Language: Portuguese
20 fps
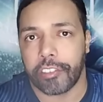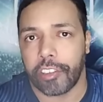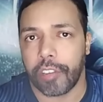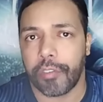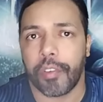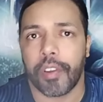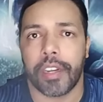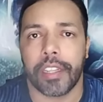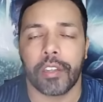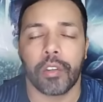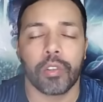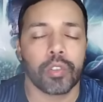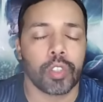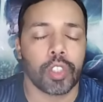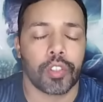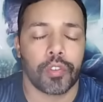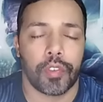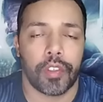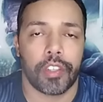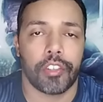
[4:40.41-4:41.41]
Já falei em
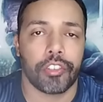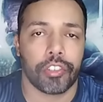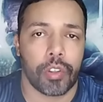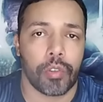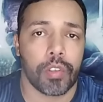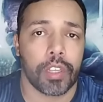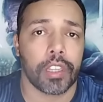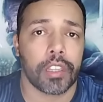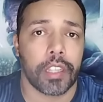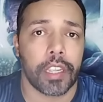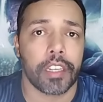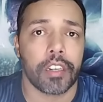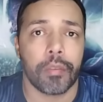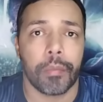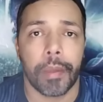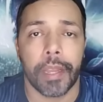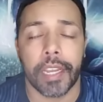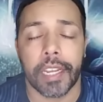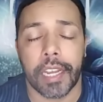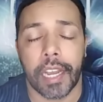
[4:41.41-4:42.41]
outros vídeos que o que tem no
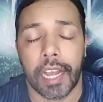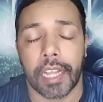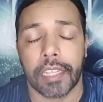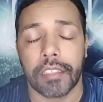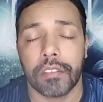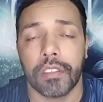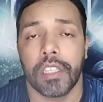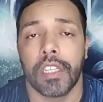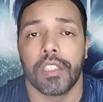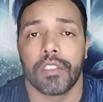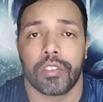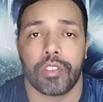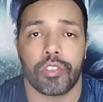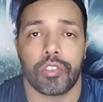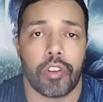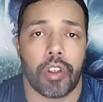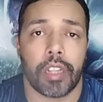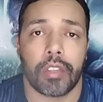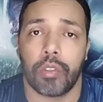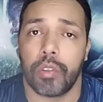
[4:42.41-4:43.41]
mercado são
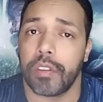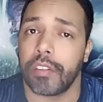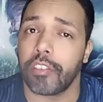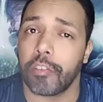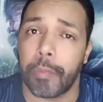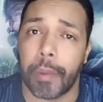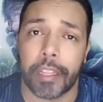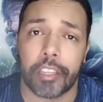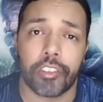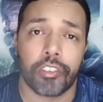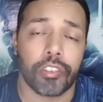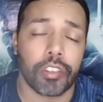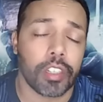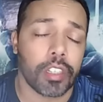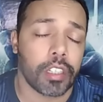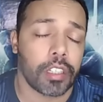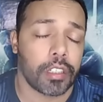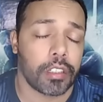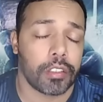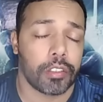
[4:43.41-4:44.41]
jogadores de
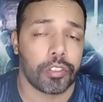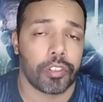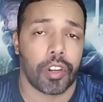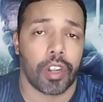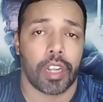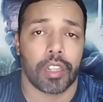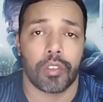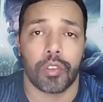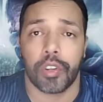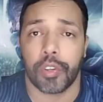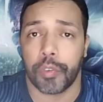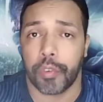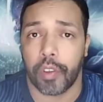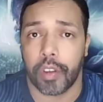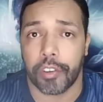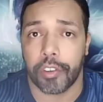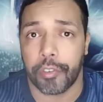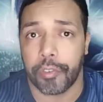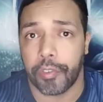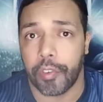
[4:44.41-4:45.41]
batida, jogadores
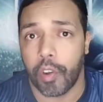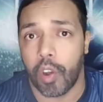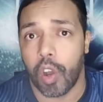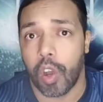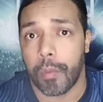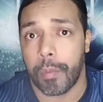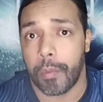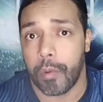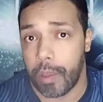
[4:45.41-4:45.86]
fora de forma.